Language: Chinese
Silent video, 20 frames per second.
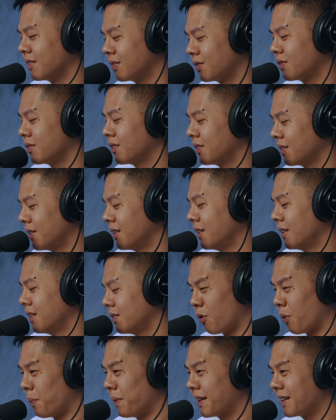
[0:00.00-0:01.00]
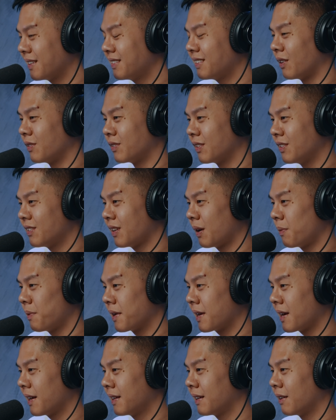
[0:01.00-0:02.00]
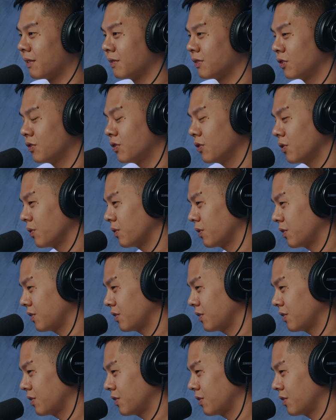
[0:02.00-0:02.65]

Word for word: 对啊，我们那个小镇上面看到，就是